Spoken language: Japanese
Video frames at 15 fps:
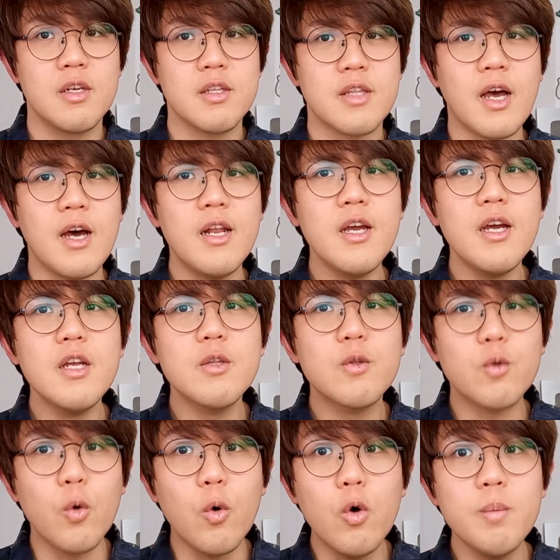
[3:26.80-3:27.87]
誰が
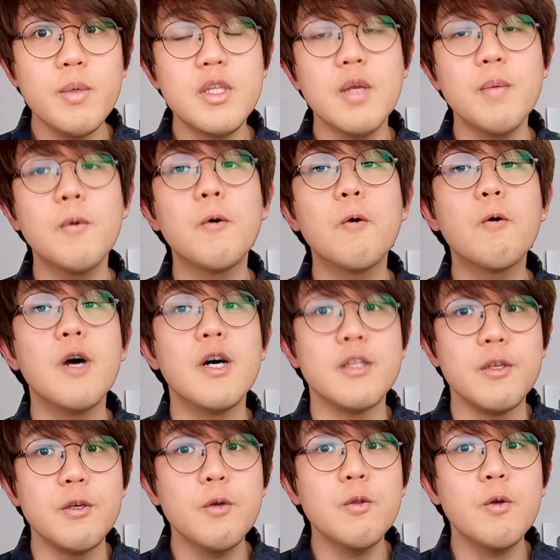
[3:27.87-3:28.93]
どう見てもここは
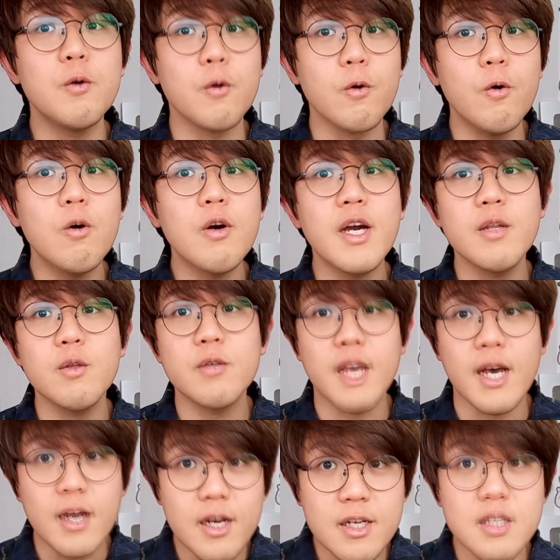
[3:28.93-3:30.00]
日本の領海の
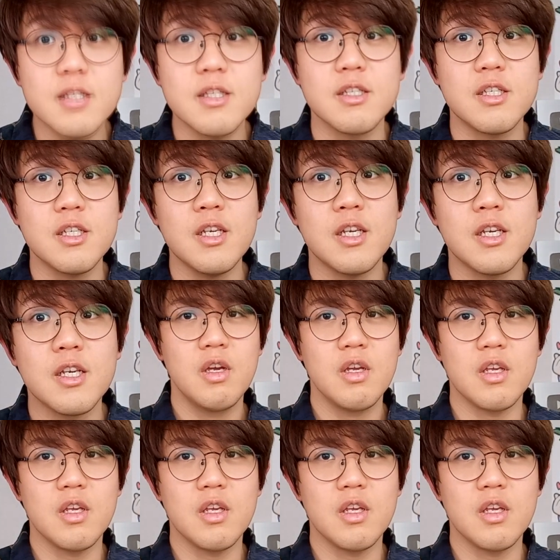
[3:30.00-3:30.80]
中ですし、